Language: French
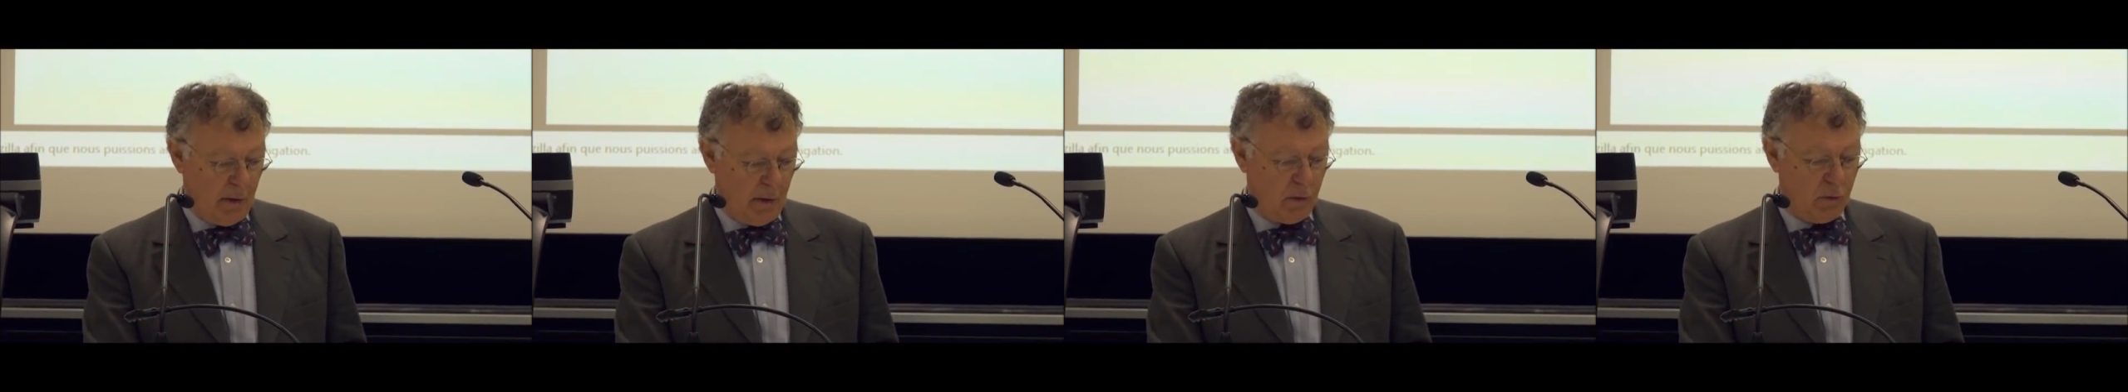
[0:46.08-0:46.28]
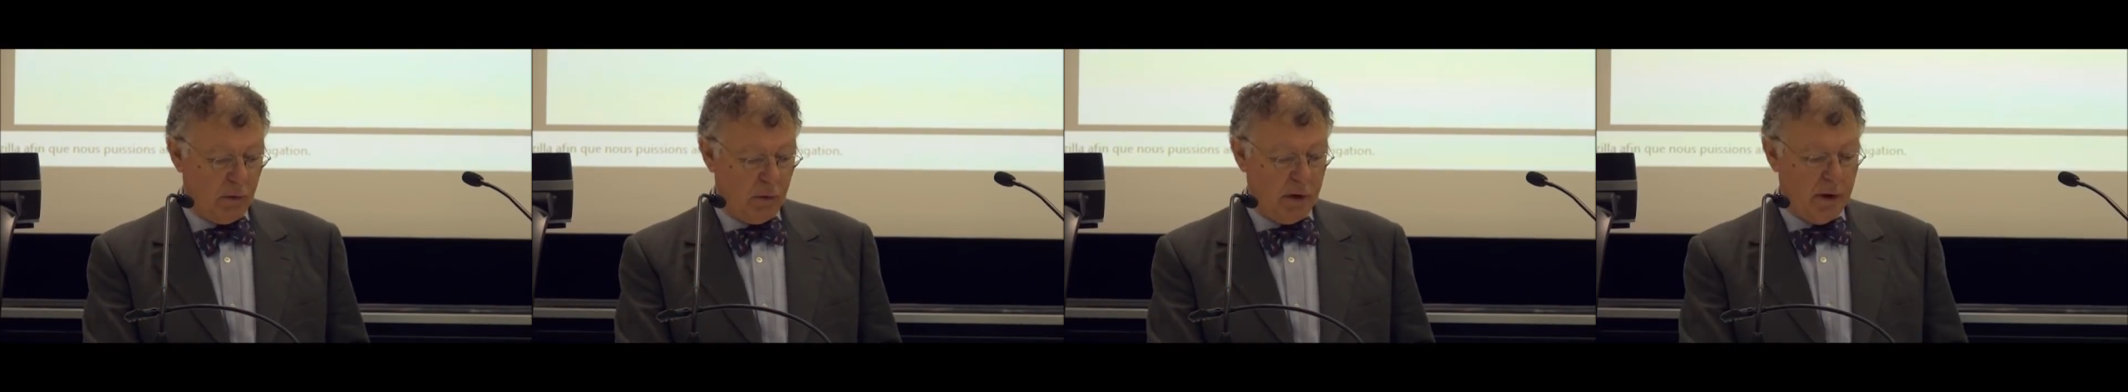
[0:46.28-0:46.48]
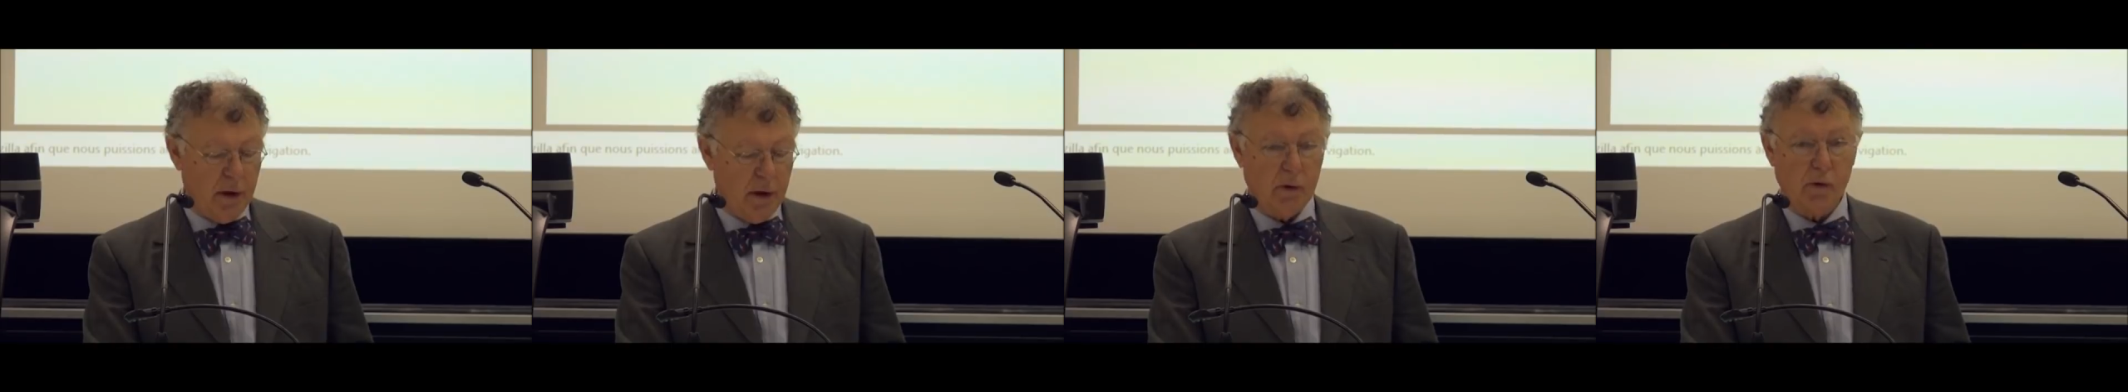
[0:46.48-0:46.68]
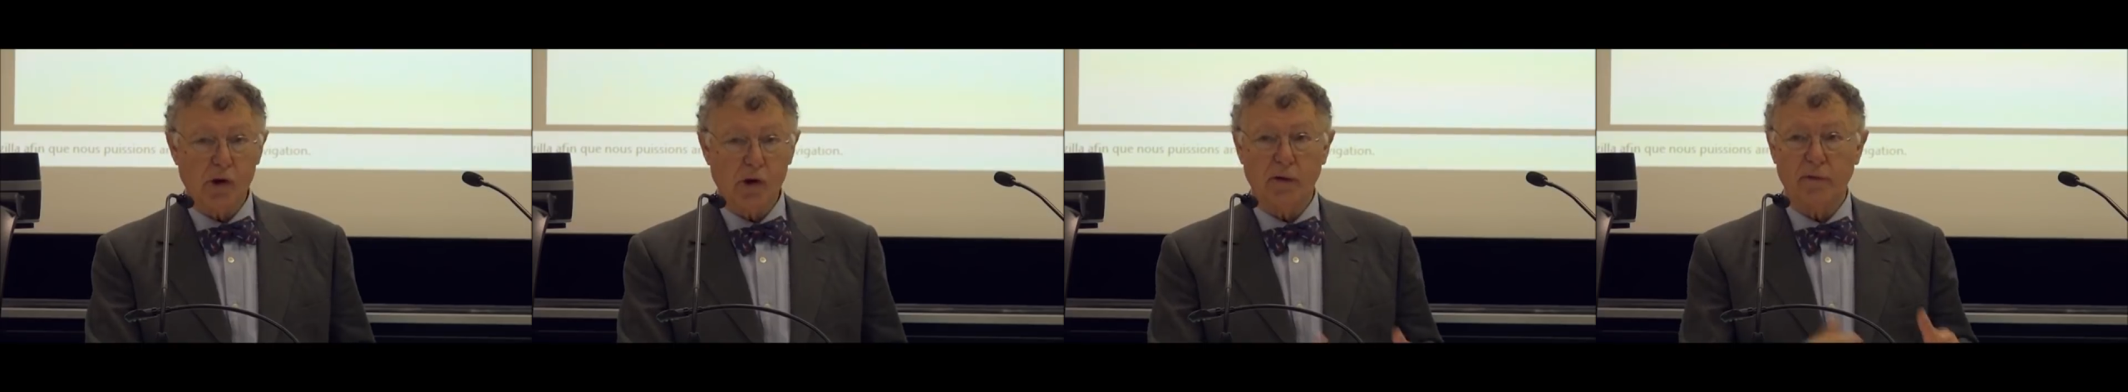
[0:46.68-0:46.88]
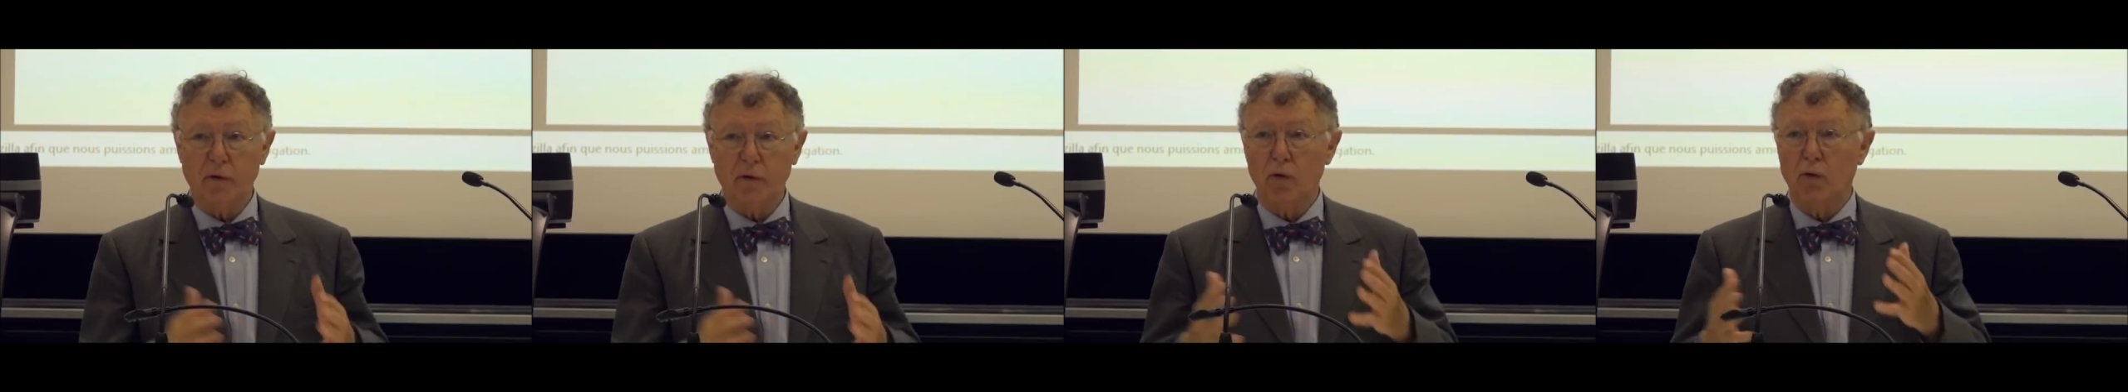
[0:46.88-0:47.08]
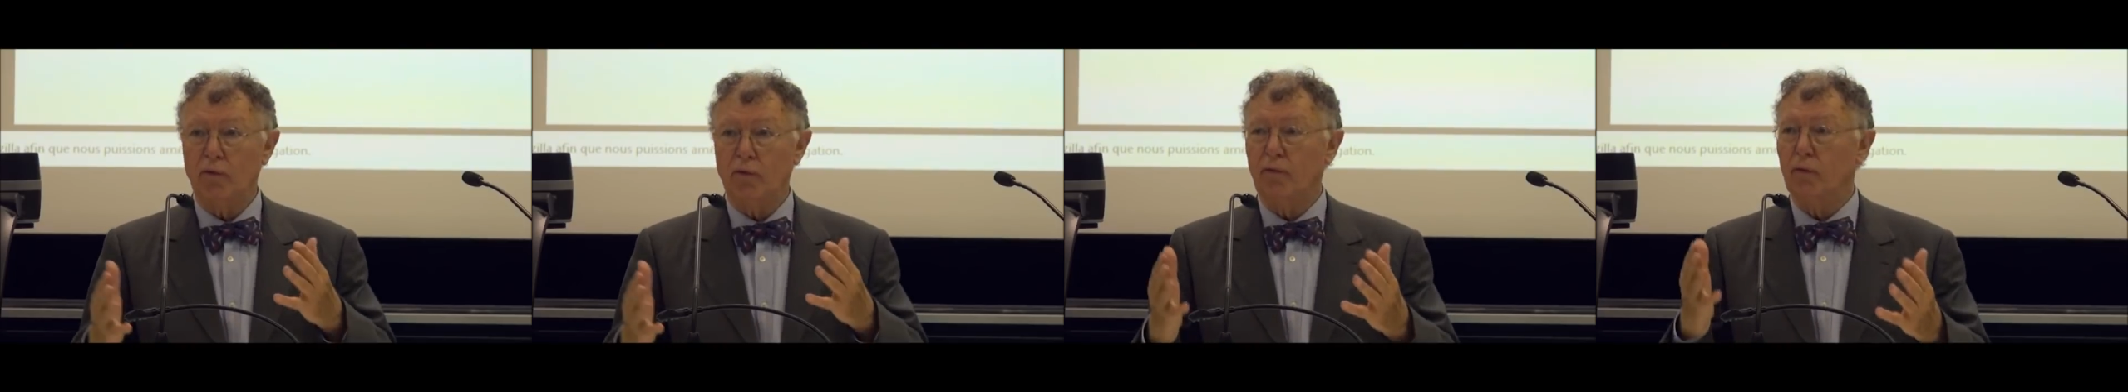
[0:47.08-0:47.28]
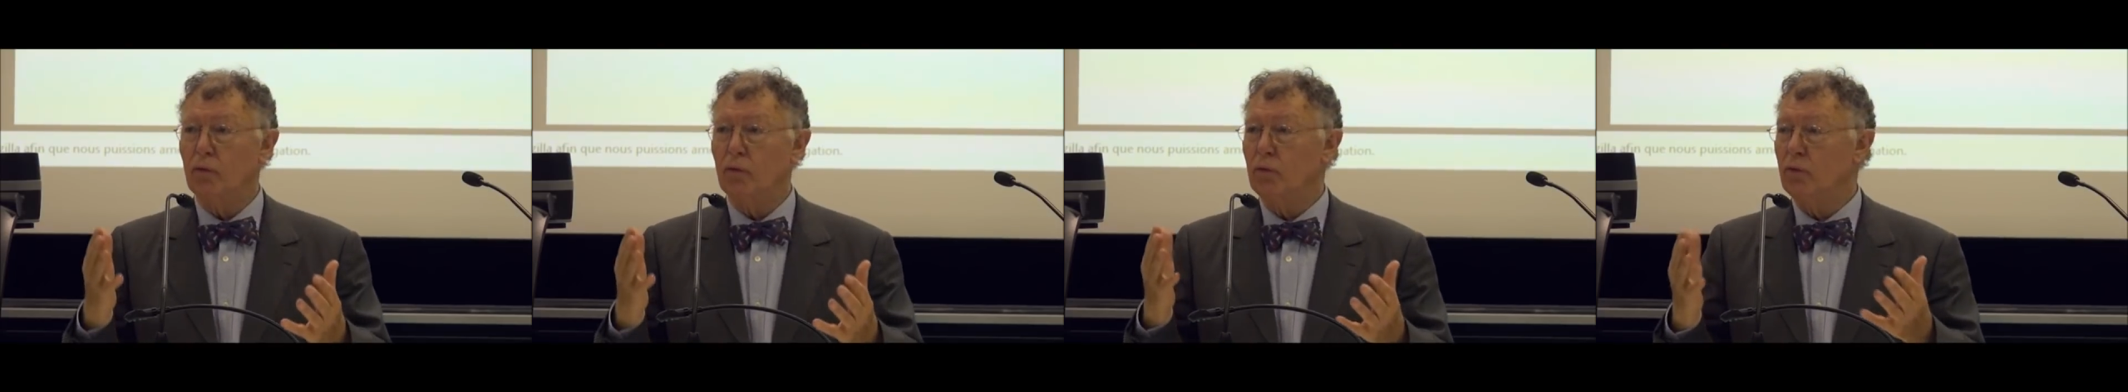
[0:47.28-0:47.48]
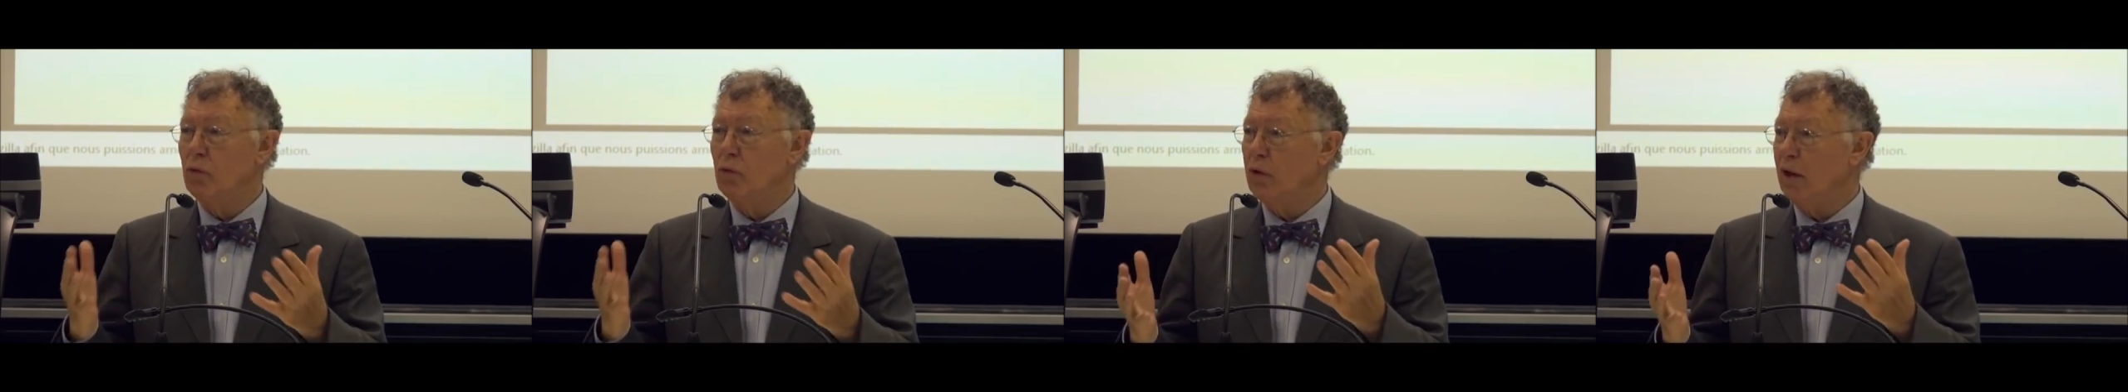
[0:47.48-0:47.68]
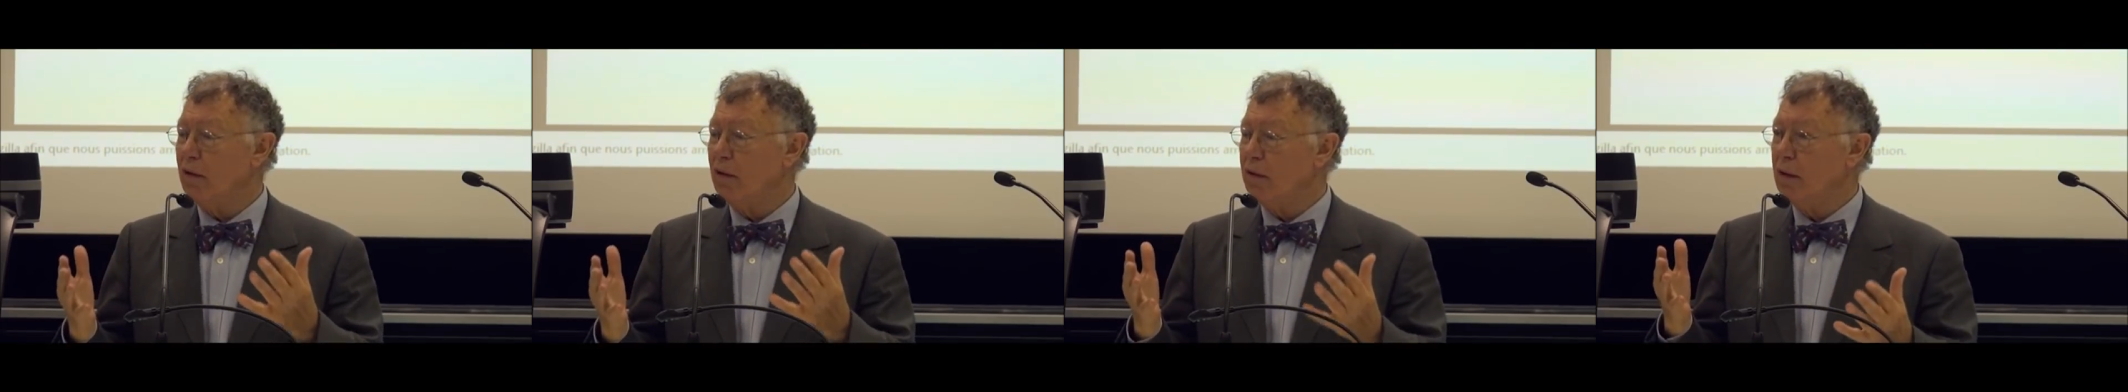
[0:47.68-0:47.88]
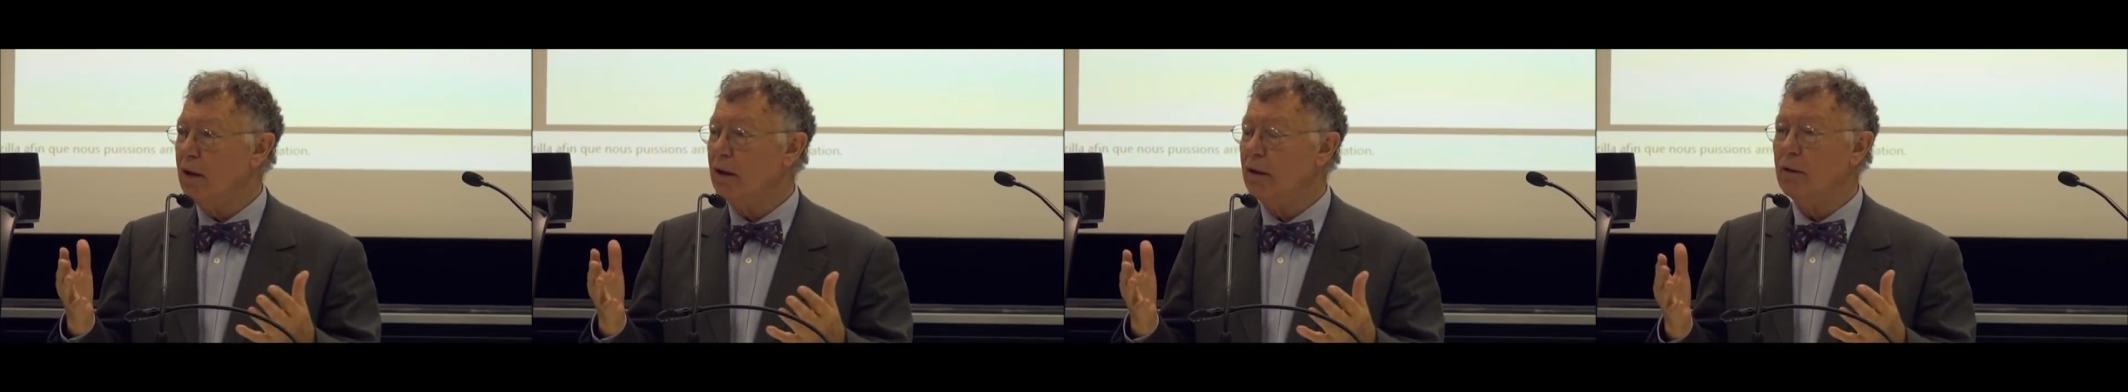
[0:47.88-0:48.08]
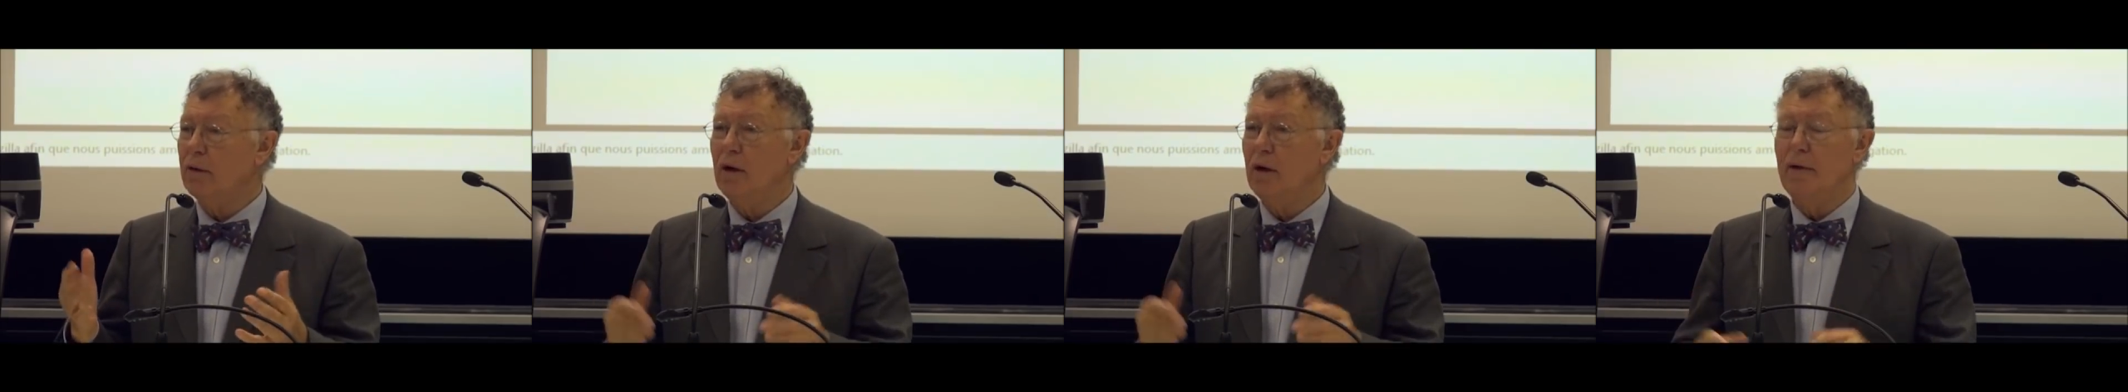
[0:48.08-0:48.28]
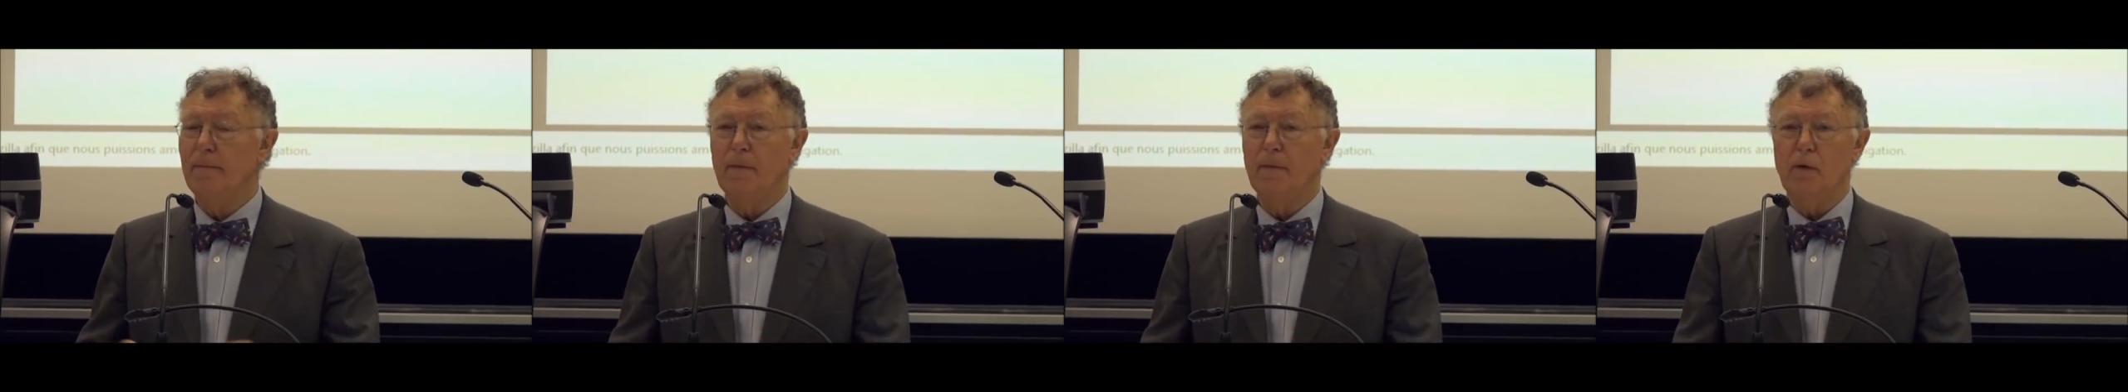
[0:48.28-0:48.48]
a, souligné que j'avais au fond deux casquettes,